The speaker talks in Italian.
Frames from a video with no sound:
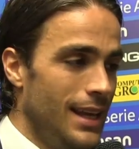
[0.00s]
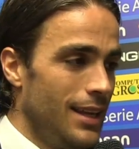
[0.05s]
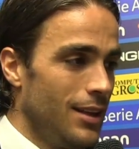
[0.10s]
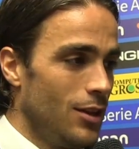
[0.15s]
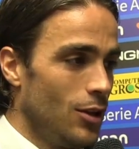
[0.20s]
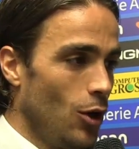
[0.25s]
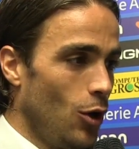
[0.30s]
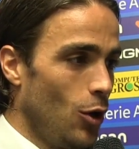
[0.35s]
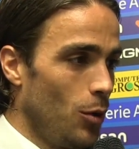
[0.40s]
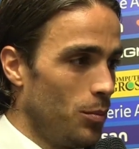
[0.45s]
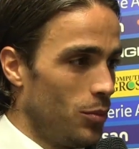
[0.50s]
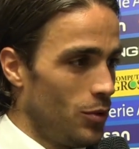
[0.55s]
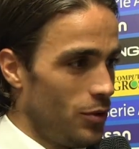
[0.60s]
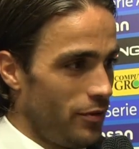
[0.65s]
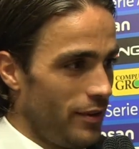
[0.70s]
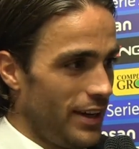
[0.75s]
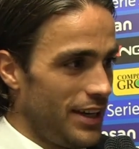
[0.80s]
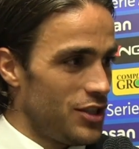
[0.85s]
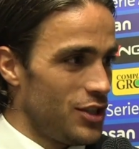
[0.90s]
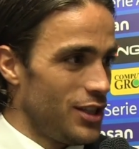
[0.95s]
dopo è
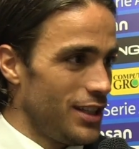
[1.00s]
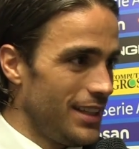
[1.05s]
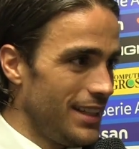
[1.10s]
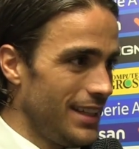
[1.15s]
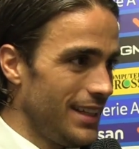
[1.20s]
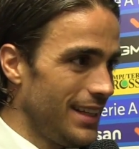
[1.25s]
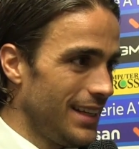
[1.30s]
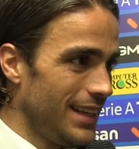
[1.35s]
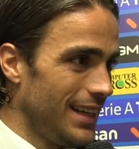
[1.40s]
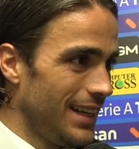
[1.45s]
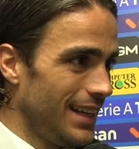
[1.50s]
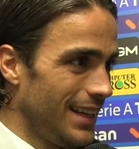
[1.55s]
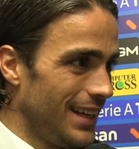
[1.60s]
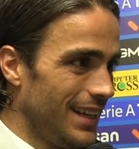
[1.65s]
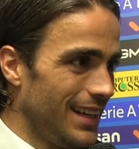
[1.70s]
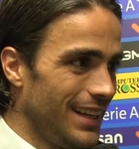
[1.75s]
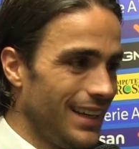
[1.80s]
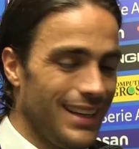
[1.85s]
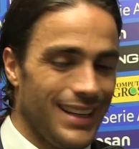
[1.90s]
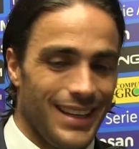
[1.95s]
facile
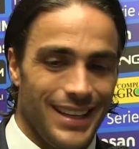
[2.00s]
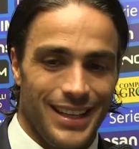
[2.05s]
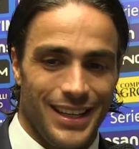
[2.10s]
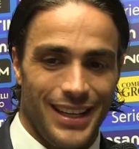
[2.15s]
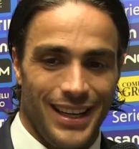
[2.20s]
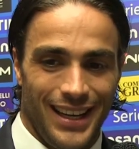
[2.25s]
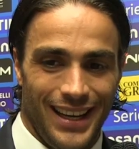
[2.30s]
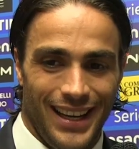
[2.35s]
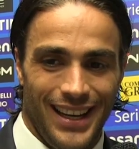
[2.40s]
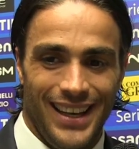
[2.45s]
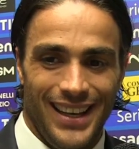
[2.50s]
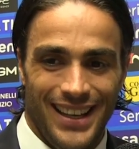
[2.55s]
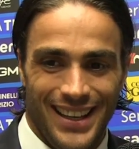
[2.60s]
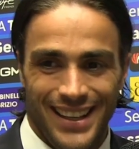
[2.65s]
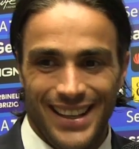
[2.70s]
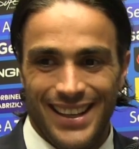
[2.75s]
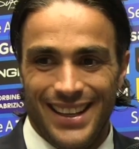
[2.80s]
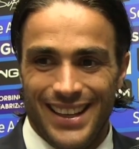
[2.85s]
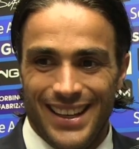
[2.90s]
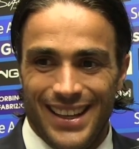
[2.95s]
dire che
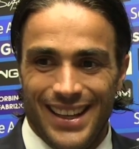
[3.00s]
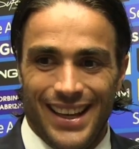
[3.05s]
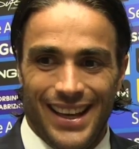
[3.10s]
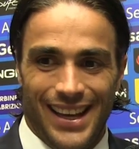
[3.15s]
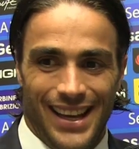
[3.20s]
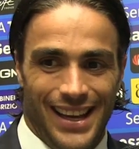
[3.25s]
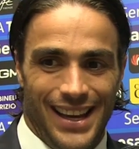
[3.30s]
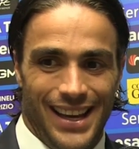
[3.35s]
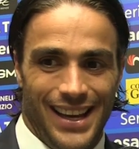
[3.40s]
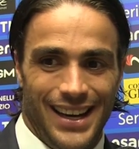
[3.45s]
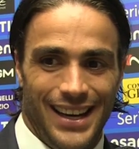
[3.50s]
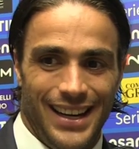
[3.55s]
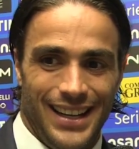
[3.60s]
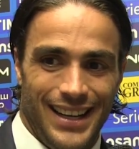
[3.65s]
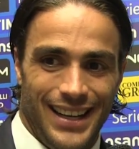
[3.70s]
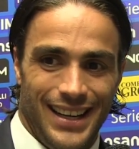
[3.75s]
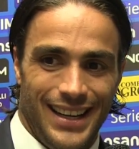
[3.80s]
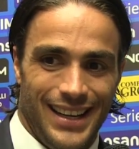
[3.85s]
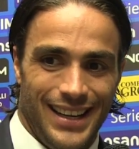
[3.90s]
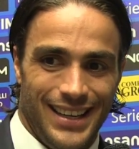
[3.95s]

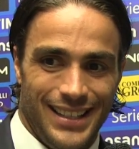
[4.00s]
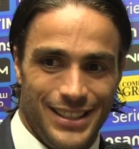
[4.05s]
era, era